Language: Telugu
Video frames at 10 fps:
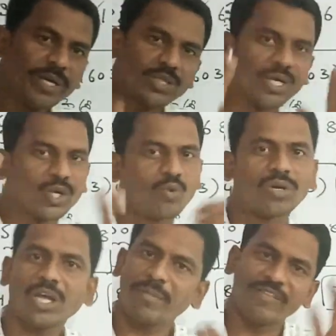మీకు
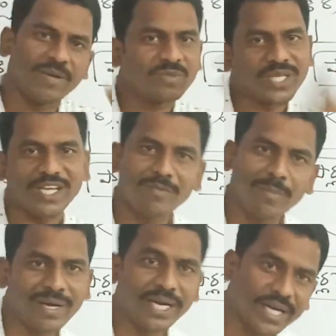తెలియకుండా మేమేం
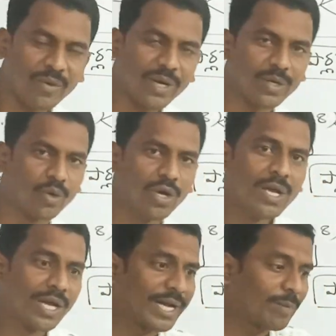అనేవారు
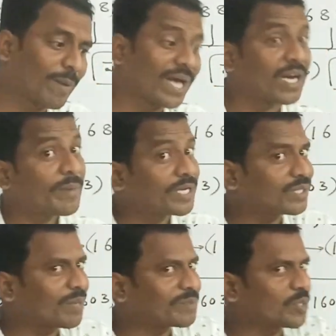కానీ
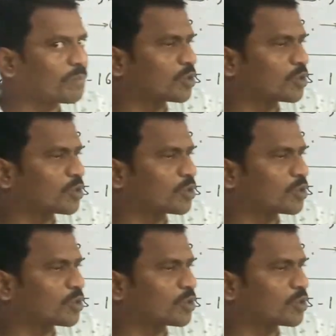పార్లమెంటుని తమ చెప్పు